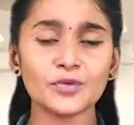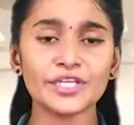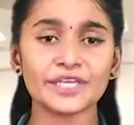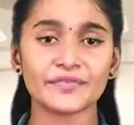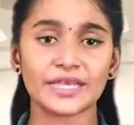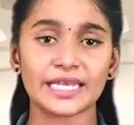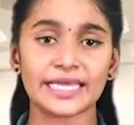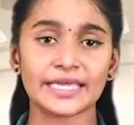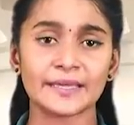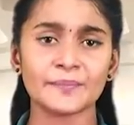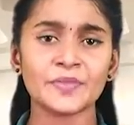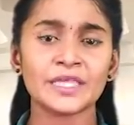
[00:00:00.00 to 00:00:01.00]
முடியவில்லை
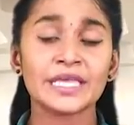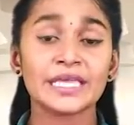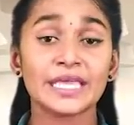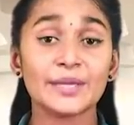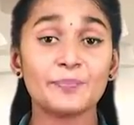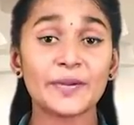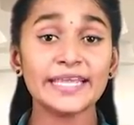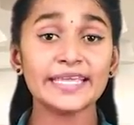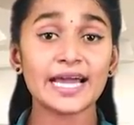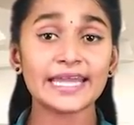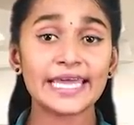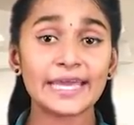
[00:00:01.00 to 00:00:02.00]

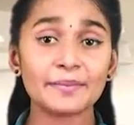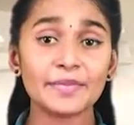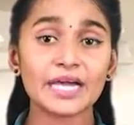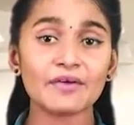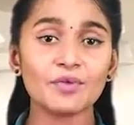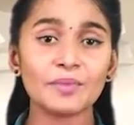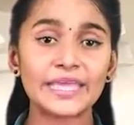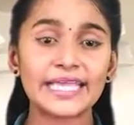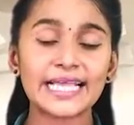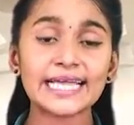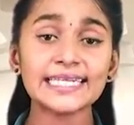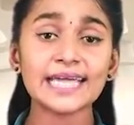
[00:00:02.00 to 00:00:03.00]
இப்படியான மிகவும்
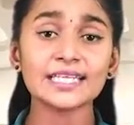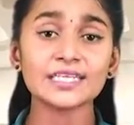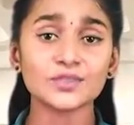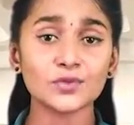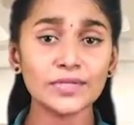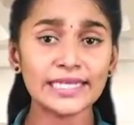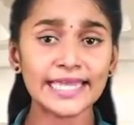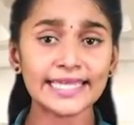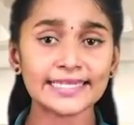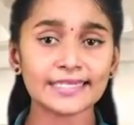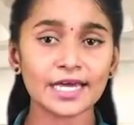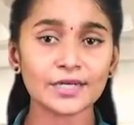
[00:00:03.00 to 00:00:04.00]
இக்கட்டான
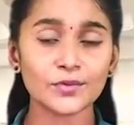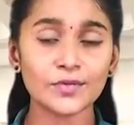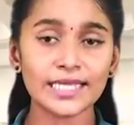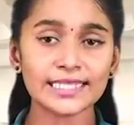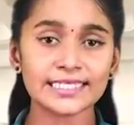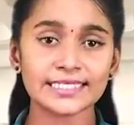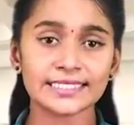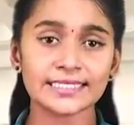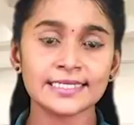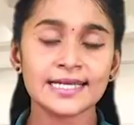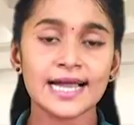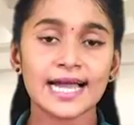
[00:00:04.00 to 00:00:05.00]
சூழ்நிலையில் தான் உள்ளது
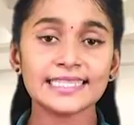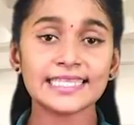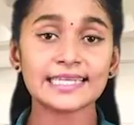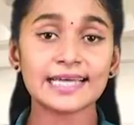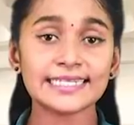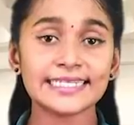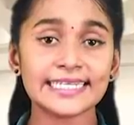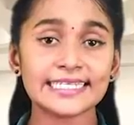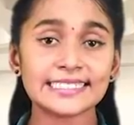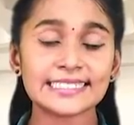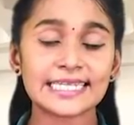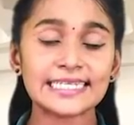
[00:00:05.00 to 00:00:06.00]
அந்த நாட்டின்
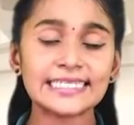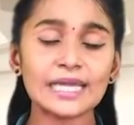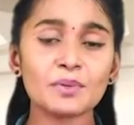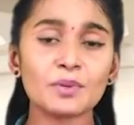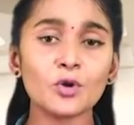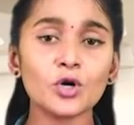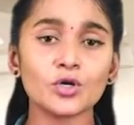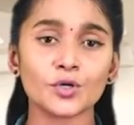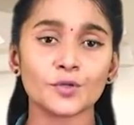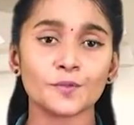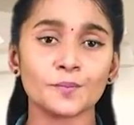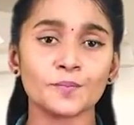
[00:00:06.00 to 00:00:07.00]
சட்டமும்
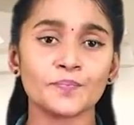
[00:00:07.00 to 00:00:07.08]
ஒழுங்கும்